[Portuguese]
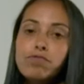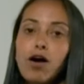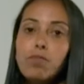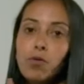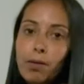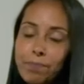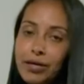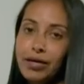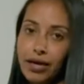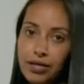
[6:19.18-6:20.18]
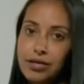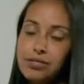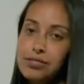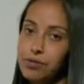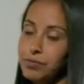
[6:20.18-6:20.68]
formam uma pequena
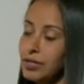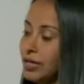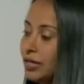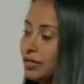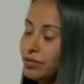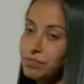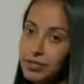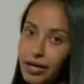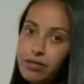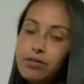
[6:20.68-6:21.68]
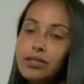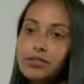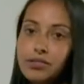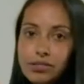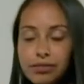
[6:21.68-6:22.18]
nação. Então dentro da
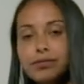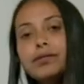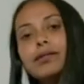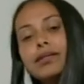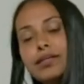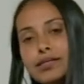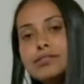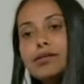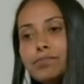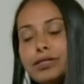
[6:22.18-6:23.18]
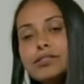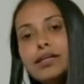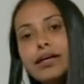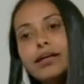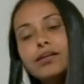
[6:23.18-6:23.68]
nossa nação
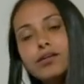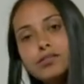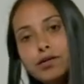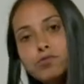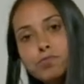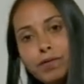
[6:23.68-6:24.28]
brasileira nós temos